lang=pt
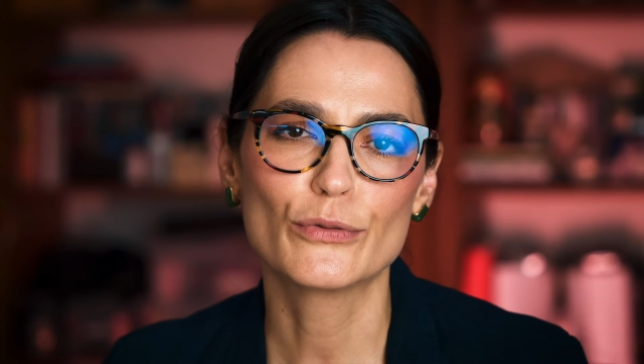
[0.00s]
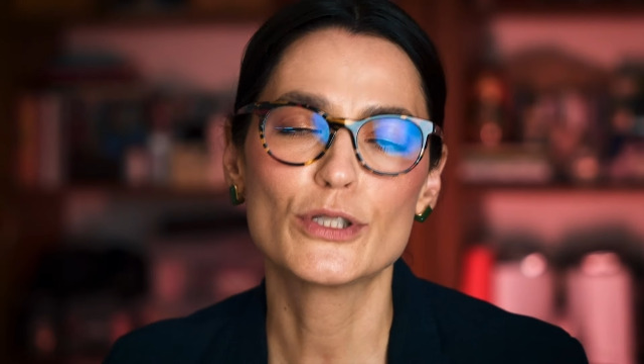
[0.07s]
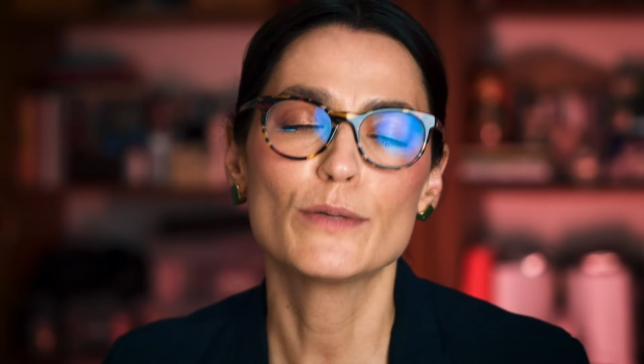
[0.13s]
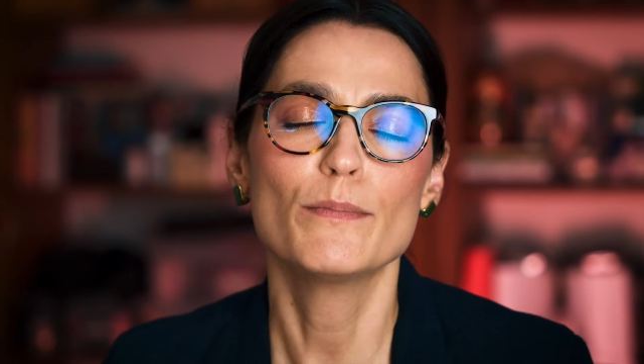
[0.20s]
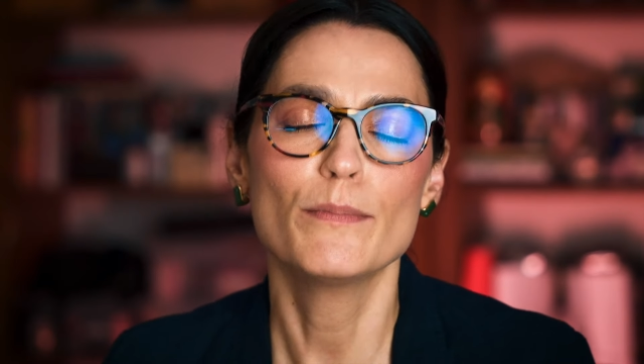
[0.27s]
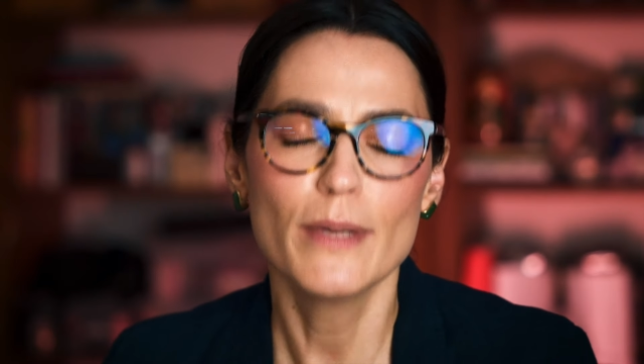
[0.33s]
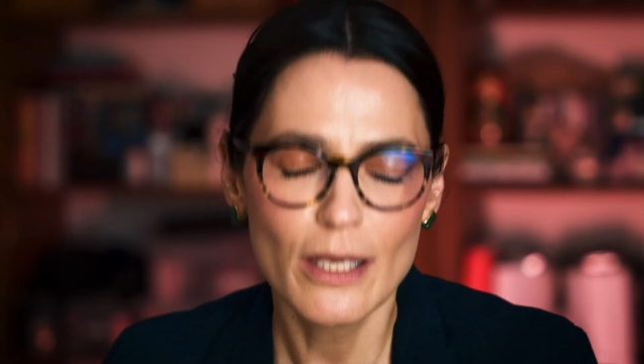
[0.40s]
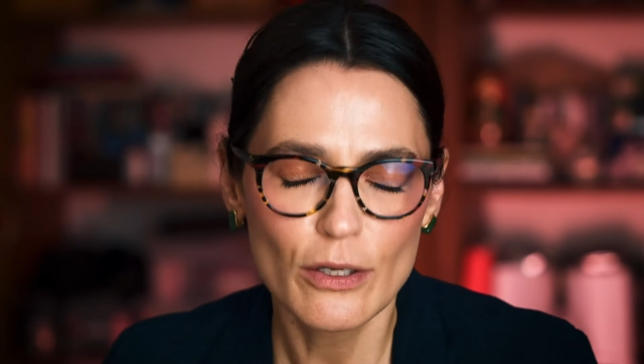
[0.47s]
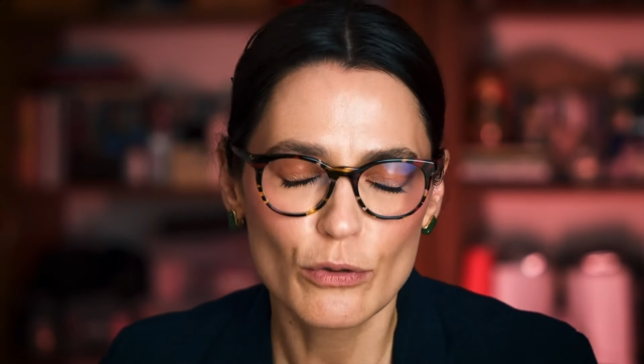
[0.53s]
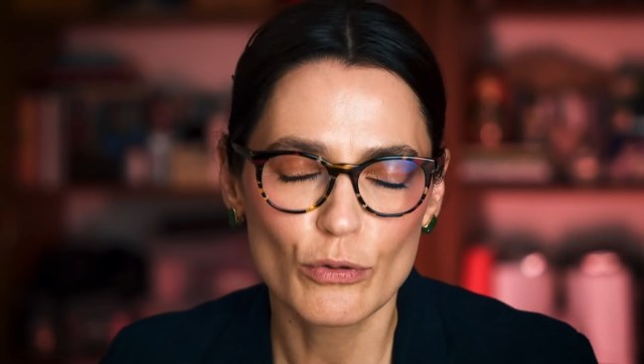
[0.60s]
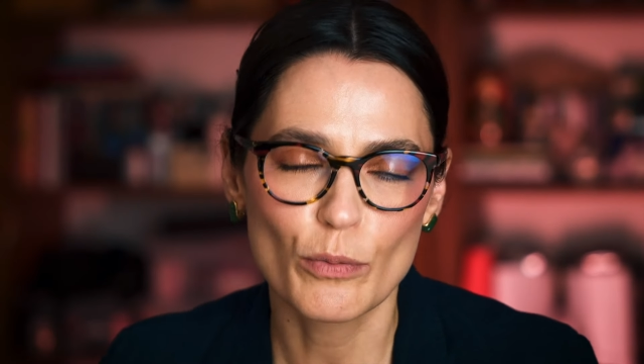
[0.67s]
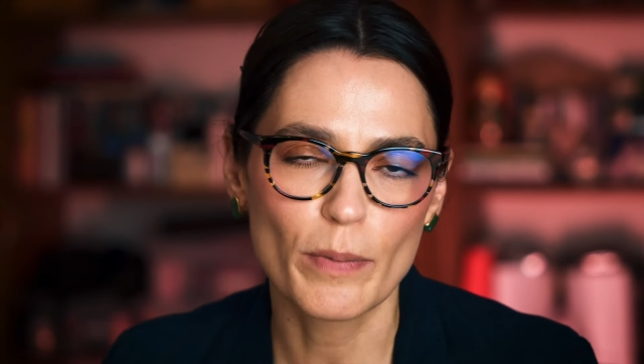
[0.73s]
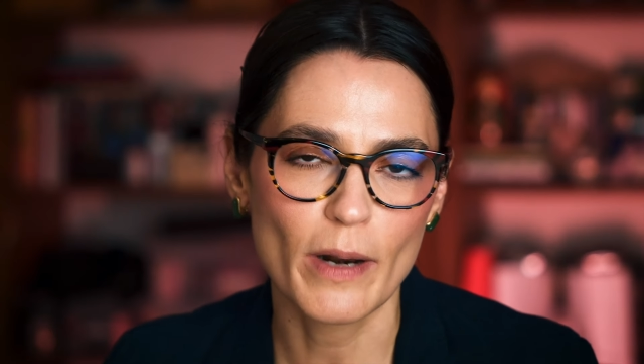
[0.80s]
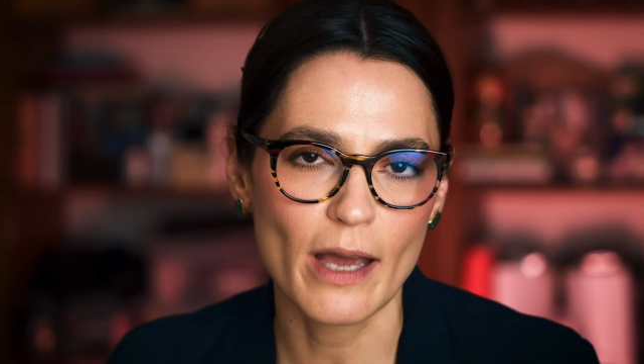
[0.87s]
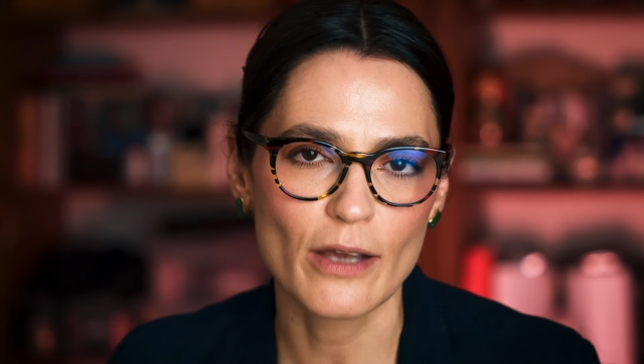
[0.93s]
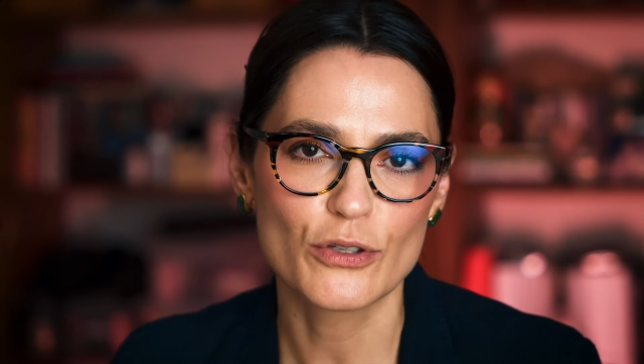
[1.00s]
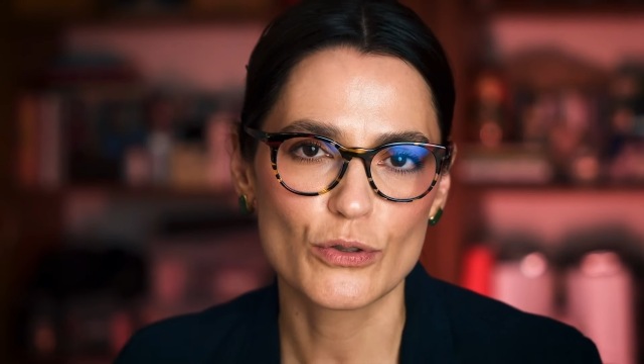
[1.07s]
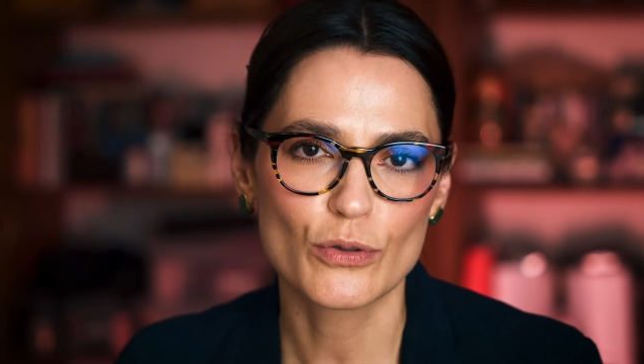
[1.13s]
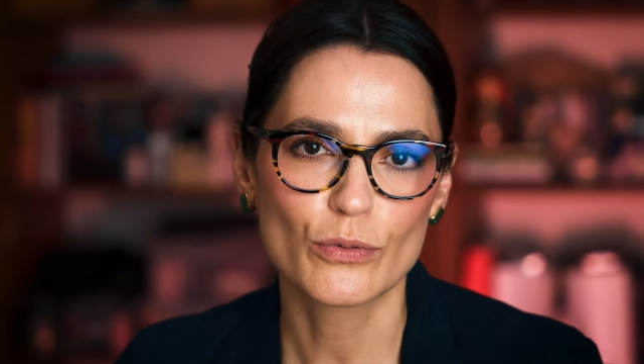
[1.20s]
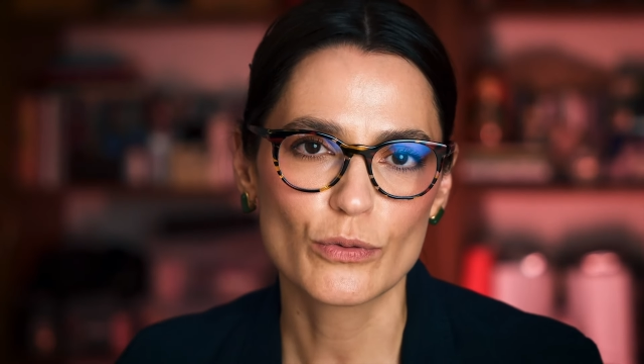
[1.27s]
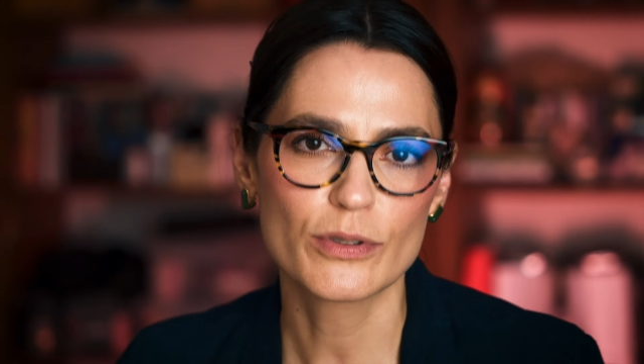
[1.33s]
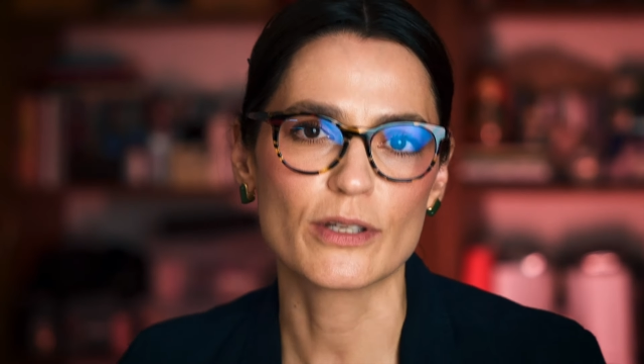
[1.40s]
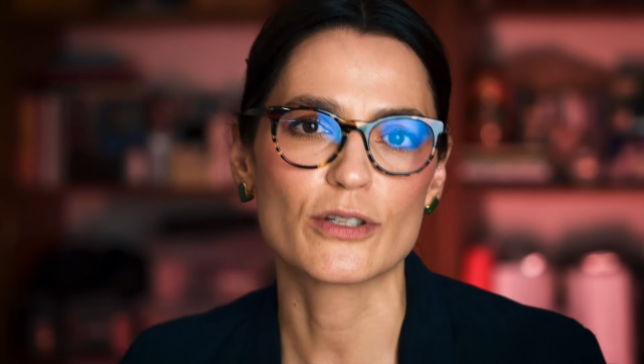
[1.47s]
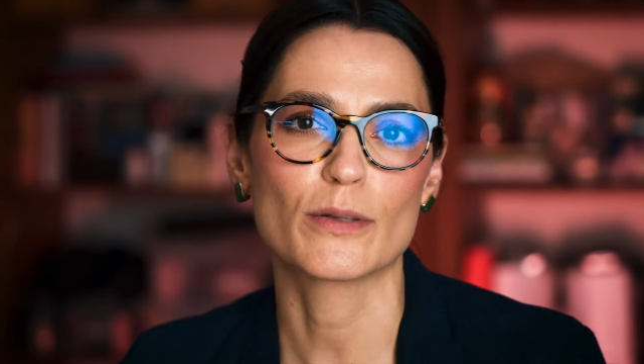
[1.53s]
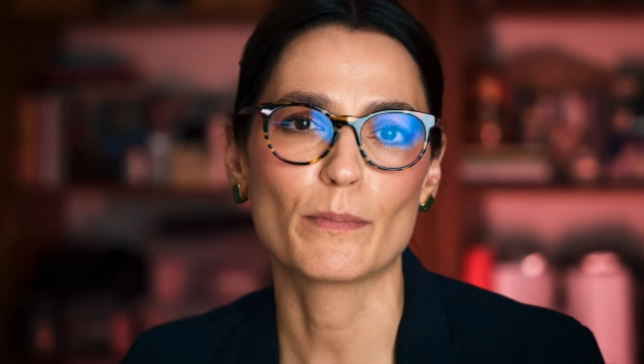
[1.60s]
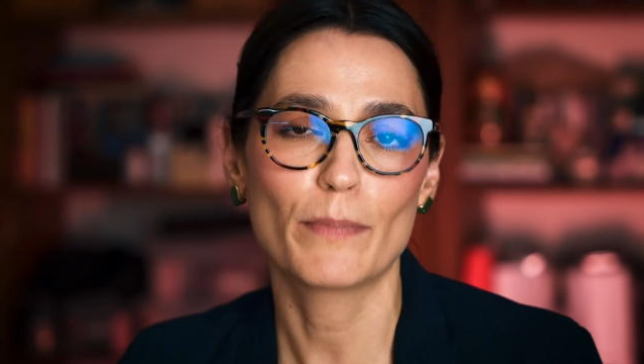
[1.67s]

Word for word: de microplástico, ou seja,